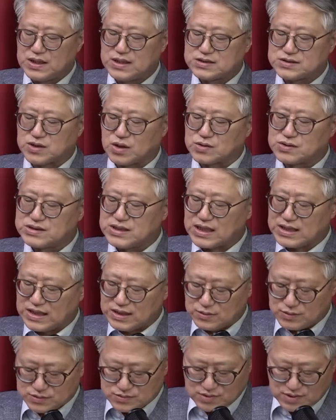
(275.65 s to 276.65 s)

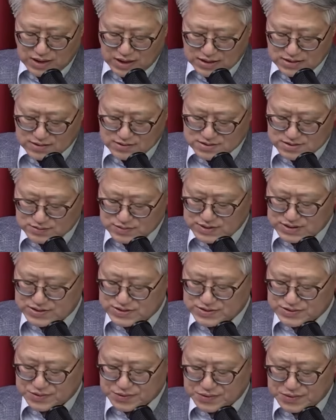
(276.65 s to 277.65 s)
전달한 것으로 알려지고
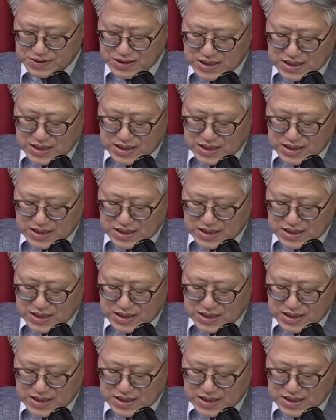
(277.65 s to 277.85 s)
있지요.